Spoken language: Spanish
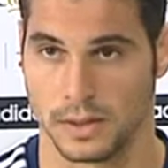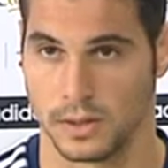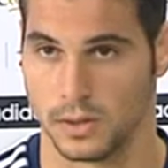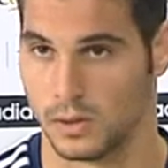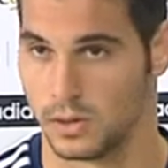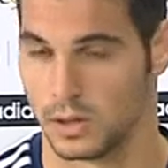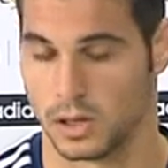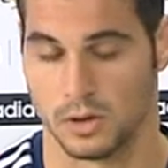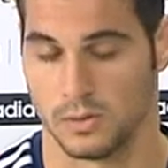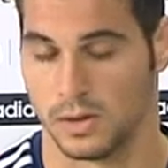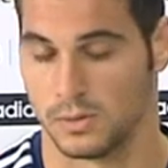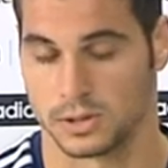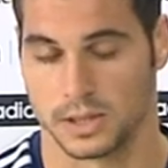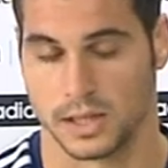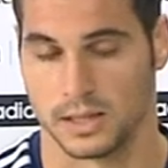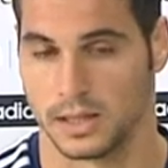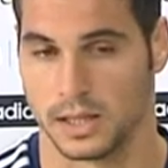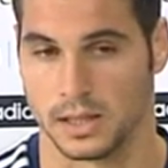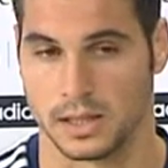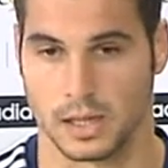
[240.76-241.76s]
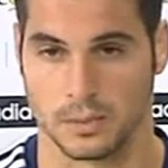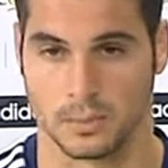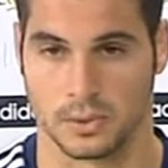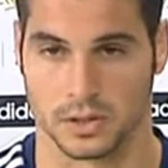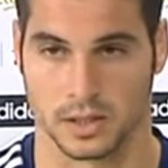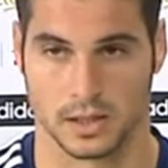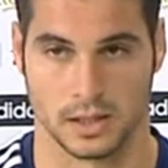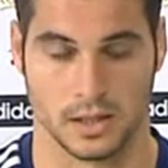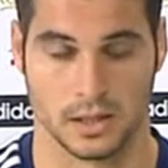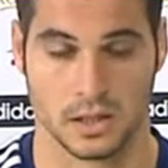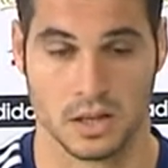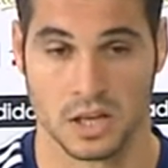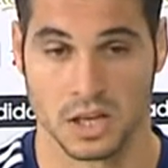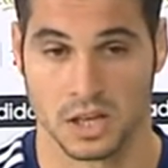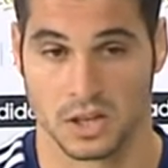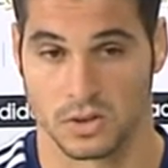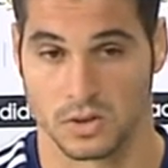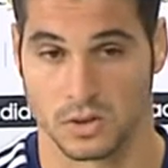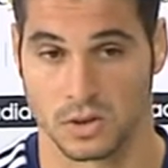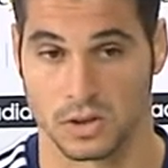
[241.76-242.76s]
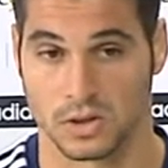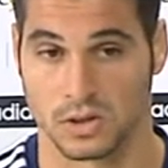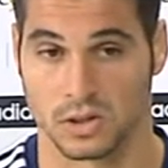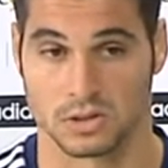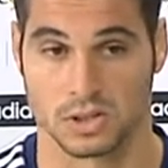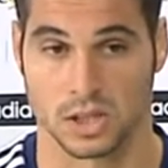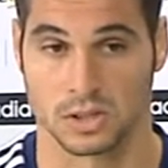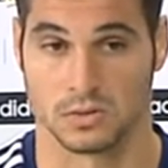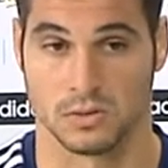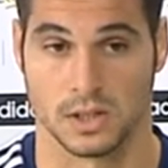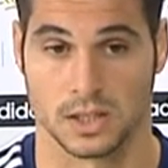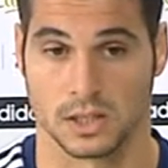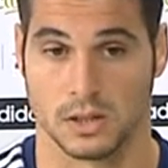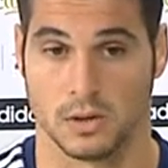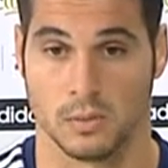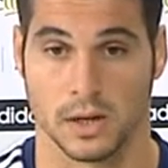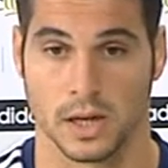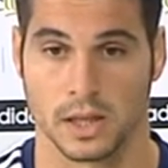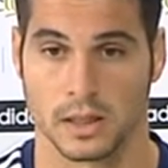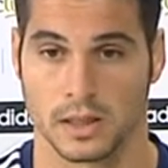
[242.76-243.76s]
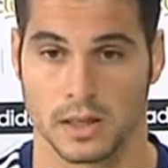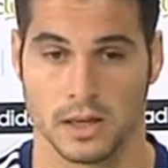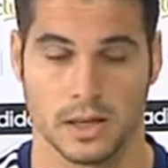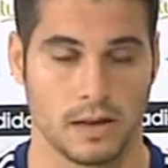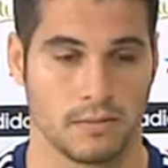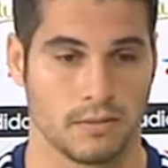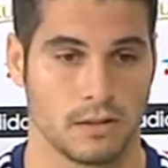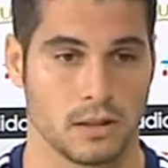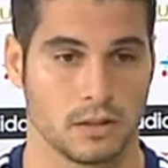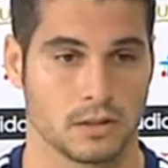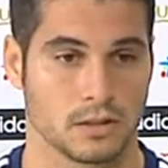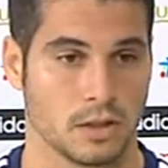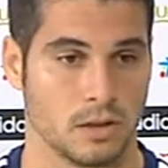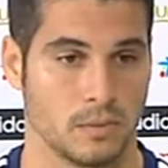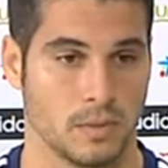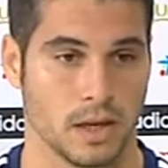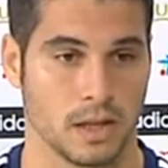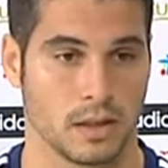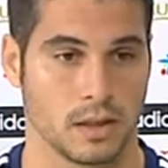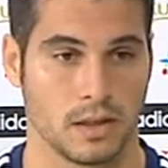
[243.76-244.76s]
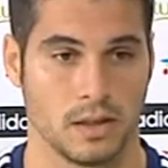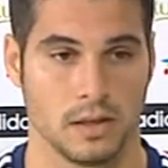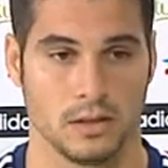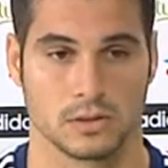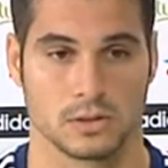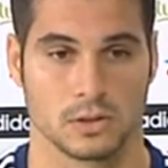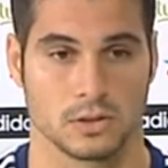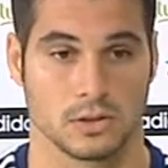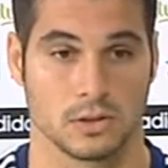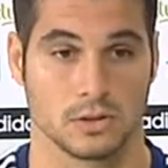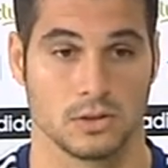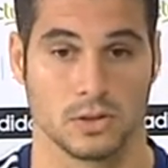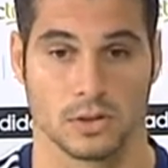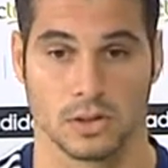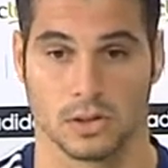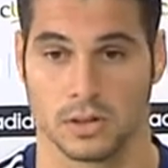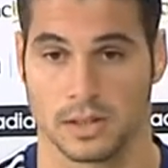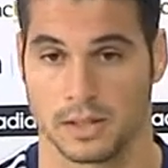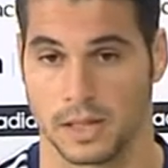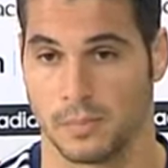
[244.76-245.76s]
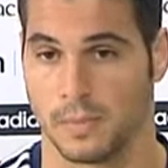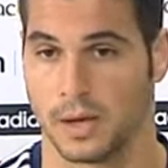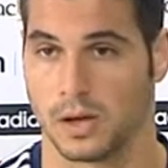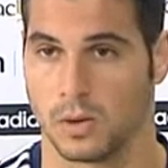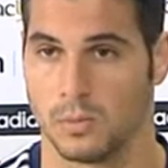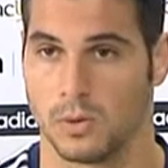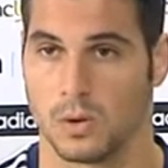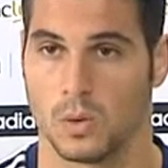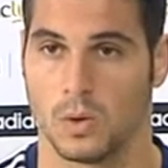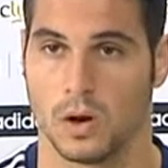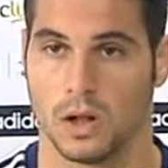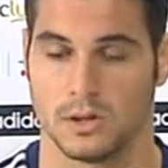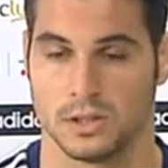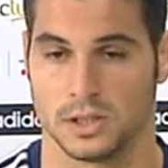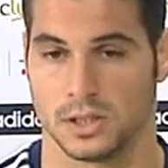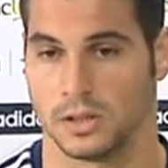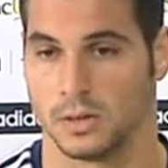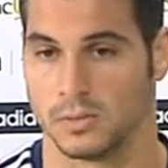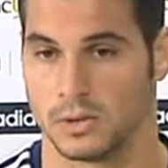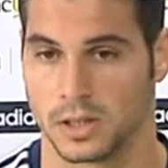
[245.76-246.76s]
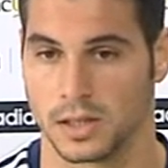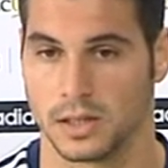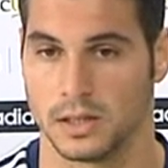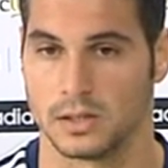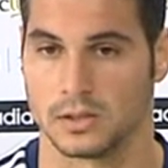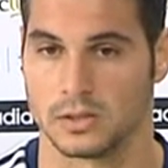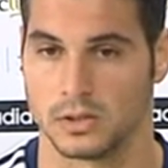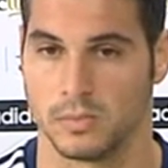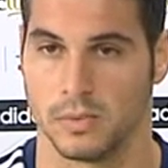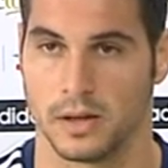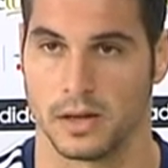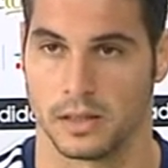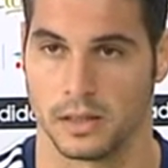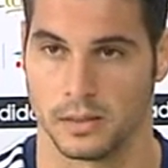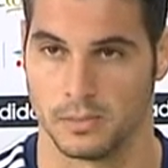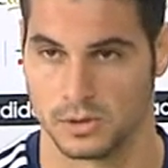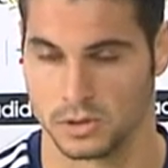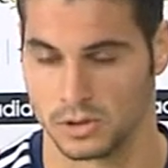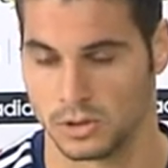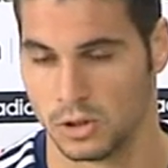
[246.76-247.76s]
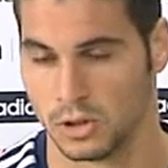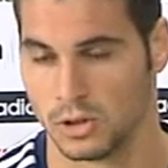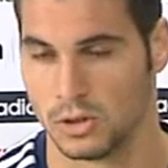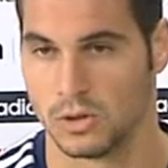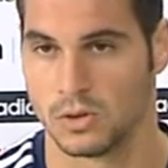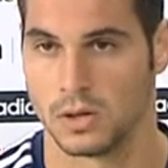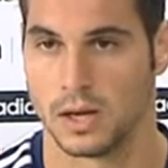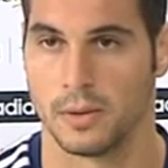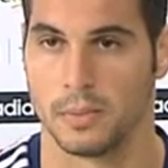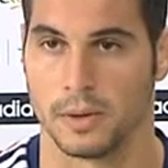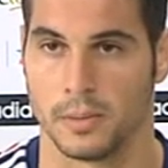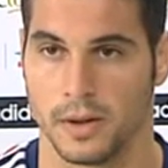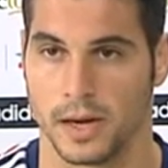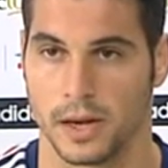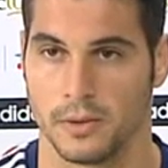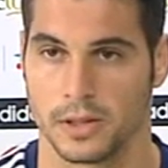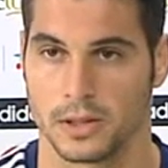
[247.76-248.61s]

pero que lo vamos a intentar porque yo creo que Osasuna se lo merece, la afición se lo merece y nosotros yo creo que también como jugadores y como técnicos nos merecemos la primera